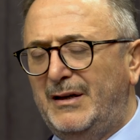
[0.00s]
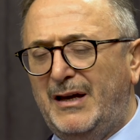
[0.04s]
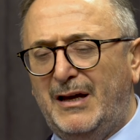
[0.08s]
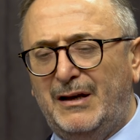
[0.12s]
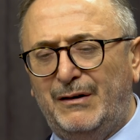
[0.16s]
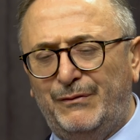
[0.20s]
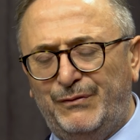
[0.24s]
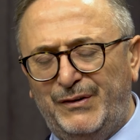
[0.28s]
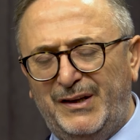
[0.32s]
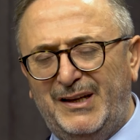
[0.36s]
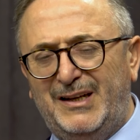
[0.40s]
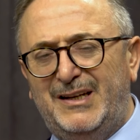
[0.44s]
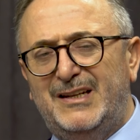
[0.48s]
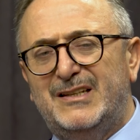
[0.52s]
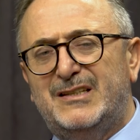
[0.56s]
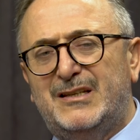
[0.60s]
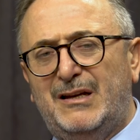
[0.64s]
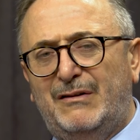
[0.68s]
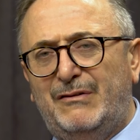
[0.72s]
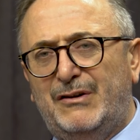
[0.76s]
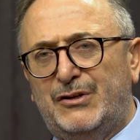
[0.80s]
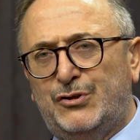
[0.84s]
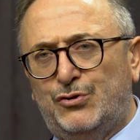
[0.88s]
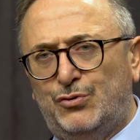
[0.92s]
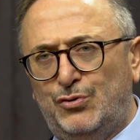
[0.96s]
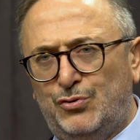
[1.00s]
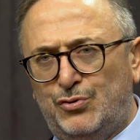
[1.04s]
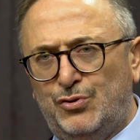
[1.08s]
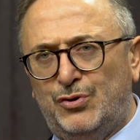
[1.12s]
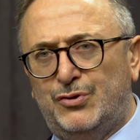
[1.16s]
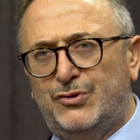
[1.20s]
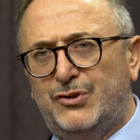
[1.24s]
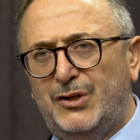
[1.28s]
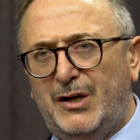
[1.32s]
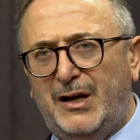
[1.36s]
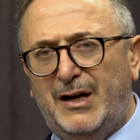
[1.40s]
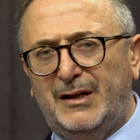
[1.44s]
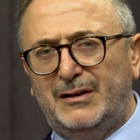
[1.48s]
Yani fiili savaş
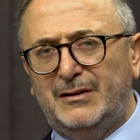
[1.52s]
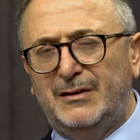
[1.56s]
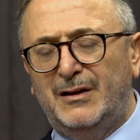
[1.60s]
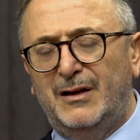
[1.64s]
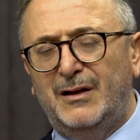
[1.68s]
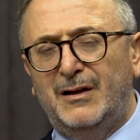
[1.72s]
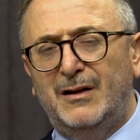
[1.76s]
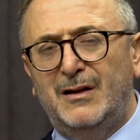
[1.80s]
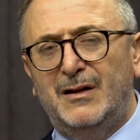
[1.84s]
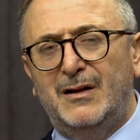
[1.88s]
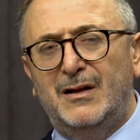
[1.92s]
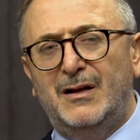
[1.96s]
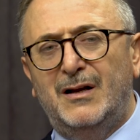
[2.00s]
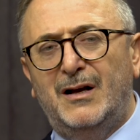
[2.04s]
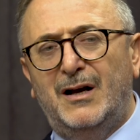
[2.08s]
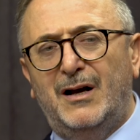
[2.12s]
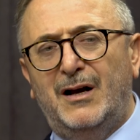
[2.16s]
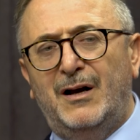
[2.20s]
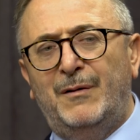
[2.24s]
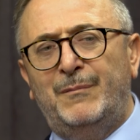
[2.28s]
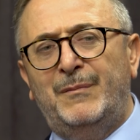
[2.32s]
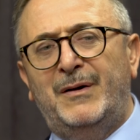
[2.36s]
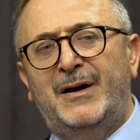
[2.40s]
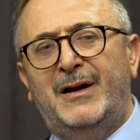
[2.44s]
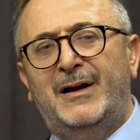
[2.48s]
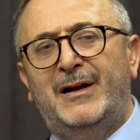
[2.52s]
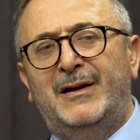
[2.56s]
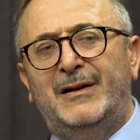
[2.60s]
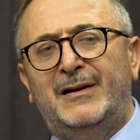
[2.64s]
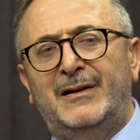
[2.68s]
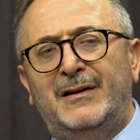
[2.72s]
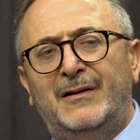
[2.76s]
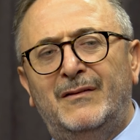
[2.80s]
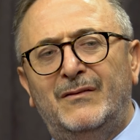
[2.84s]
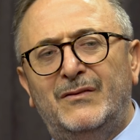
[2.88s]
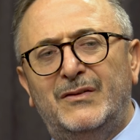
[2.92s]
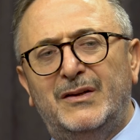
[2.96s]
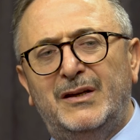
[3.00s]
küçük cihat ama
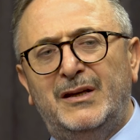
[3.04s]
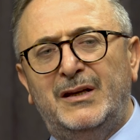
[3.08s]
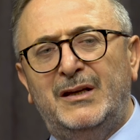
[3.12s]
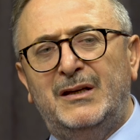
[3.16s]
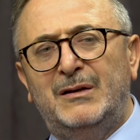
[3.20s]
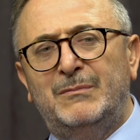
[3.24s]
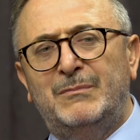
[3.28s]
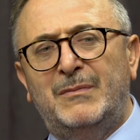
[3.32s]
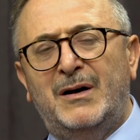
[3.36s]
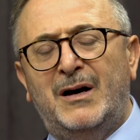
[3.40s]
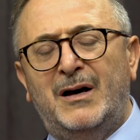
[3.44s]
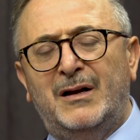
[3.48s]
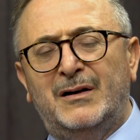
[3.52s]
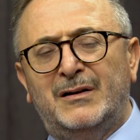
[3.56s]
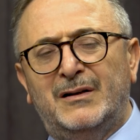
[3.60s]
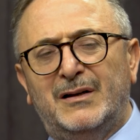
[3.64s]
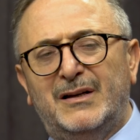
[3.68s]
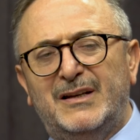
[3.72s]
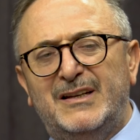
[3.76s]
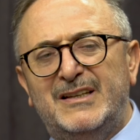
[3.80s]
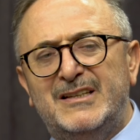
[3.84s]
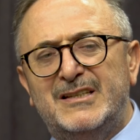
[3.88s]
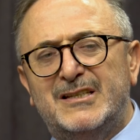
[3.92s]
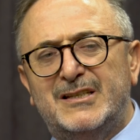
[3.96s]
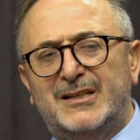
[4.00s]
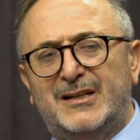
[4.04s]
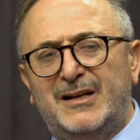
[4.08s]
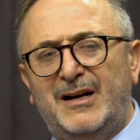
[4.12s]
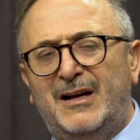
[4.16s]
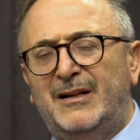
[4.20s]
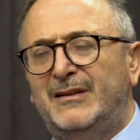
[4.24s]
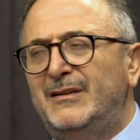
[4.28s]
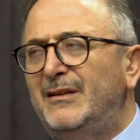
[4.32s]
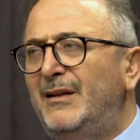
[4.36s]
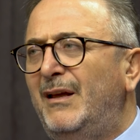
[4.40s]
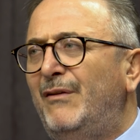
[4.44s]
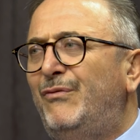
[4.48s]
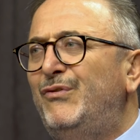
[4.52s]
imar,
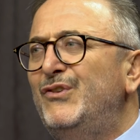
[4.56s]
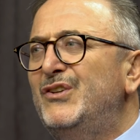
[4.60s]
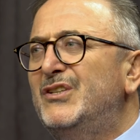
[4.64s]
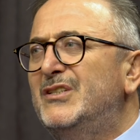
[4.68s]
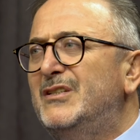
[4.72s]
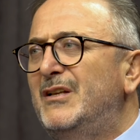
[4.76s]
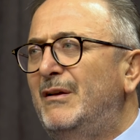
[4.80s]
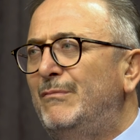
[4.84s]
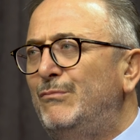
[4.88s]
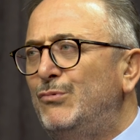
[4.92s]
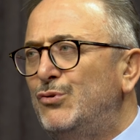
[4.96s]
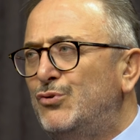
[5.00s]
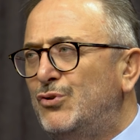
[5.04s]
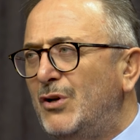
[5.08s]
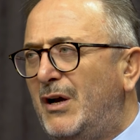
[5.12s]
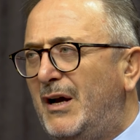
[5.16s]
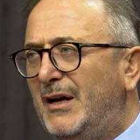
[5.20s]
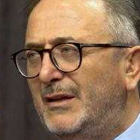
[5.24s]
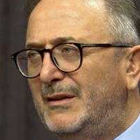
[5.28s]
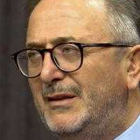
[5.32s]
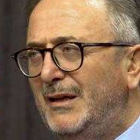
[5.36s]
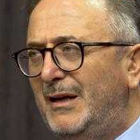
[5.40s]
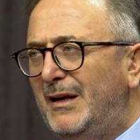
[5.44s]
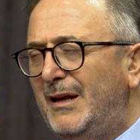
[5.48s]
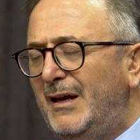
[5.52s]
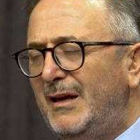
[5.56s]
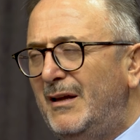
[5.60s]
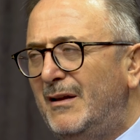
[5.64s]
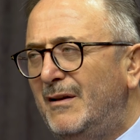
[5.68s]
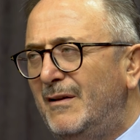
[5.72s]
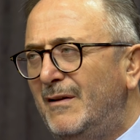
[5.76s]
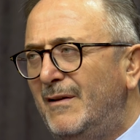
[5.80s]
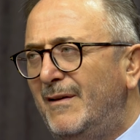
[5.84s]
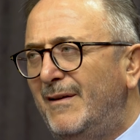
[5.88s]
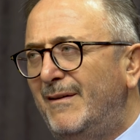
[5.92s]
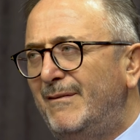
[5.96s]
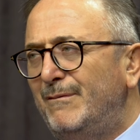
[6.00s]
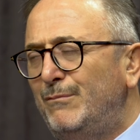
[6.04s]
iskan, nefisle mücadele
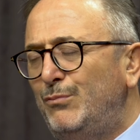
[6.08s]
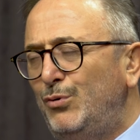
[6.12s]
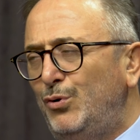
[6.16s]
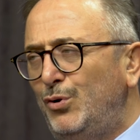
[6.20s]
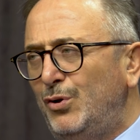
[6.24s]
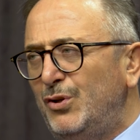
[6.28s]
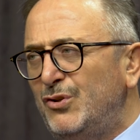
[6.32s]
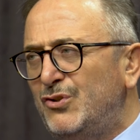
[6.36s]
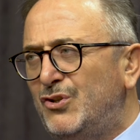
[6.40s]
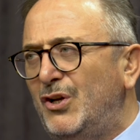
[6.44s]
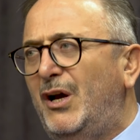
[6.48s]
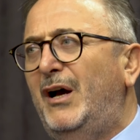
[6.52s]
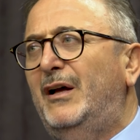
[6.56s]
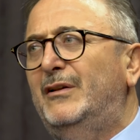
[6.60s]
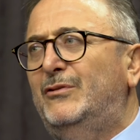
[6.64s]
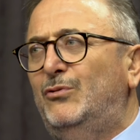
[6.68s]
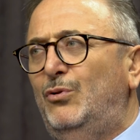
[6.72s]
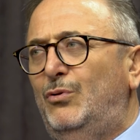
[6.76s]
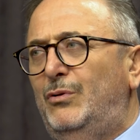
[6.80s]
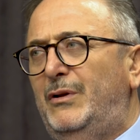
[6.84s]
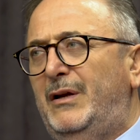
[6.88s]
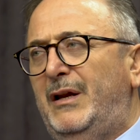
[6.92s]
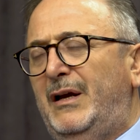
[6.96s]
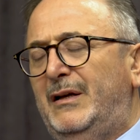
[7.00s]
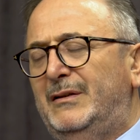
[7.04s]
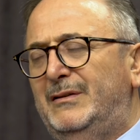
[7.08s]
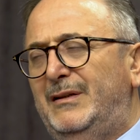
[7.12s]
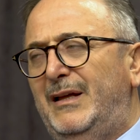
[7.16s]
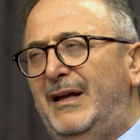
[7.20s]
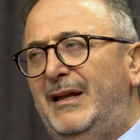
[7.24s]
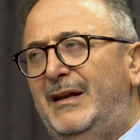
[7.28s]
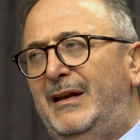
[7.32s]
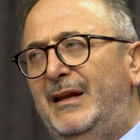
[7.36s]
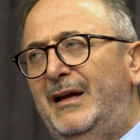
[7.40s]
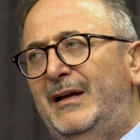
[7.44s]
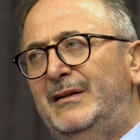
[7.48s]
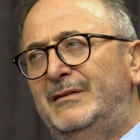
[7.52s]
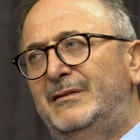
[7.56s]
büyük cihat olarak
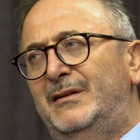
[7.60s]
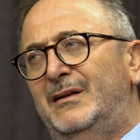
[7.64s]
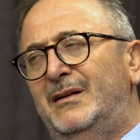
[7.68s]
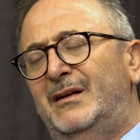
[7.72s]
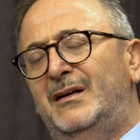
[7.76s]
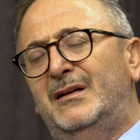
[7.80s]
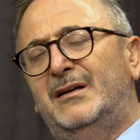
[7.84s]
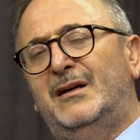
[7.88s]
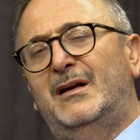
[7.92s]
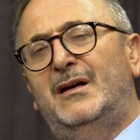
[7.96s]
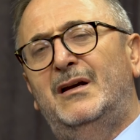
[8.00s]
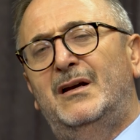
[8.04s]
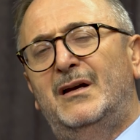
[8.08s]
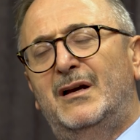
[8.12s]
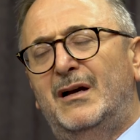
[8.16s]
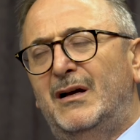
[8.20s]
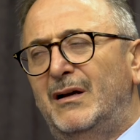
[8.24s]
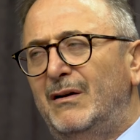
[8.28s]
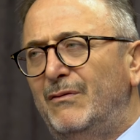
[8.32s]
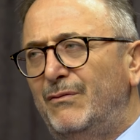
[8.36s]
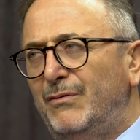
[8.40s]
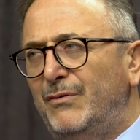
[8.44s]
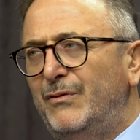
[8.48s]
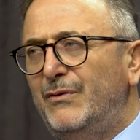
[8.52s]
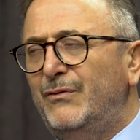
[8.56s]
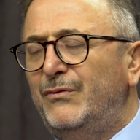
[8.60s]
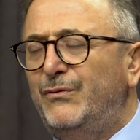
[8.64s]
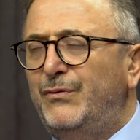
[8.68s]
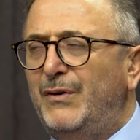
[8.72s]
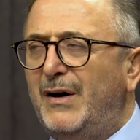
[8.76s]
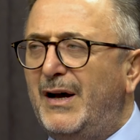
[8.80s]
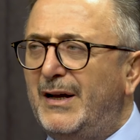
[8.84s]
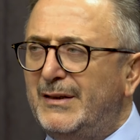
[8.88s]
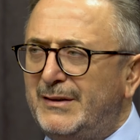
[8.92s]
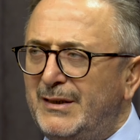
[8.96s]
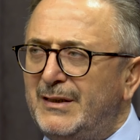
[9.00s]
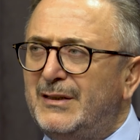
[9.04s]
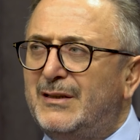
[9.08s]
değerlendirilir.
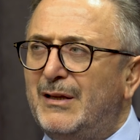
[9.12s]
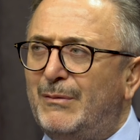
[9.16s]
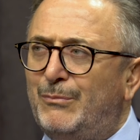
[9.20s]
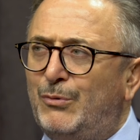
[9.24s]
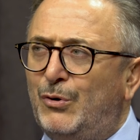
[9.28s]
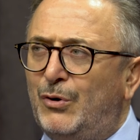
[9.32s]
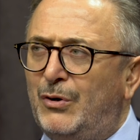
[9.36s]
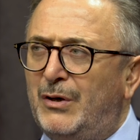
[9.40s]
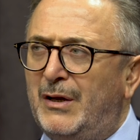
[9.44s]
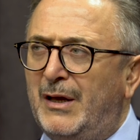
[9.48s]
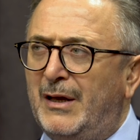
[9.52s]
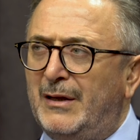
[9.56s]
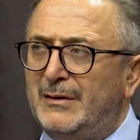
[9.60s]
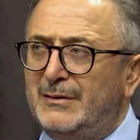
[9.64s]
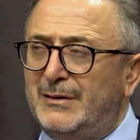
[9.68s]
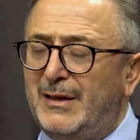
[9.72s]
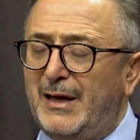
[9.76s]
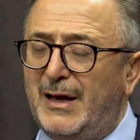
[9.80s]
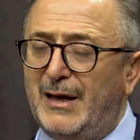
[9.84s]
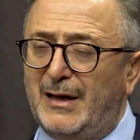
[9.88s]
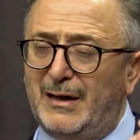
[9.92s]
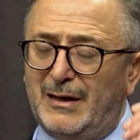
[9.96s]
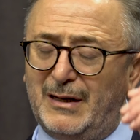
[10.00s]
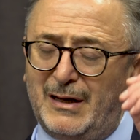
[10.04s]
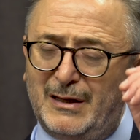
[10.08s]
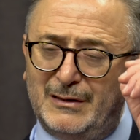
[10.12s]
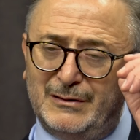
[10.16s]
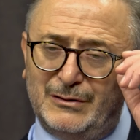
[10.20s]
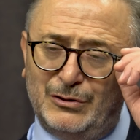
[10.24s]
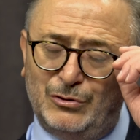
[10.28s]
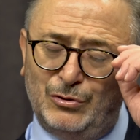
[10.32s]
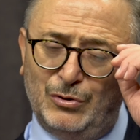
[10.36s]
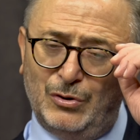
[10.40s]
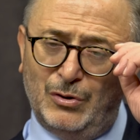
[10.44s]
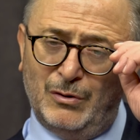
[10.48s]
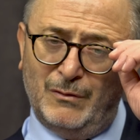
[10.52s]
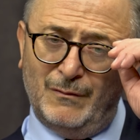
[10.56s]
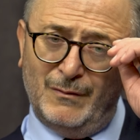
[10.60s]
Fatih de böyle
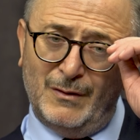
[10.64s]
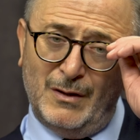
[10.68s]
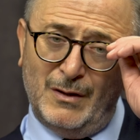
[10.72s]
değerlendiriyor.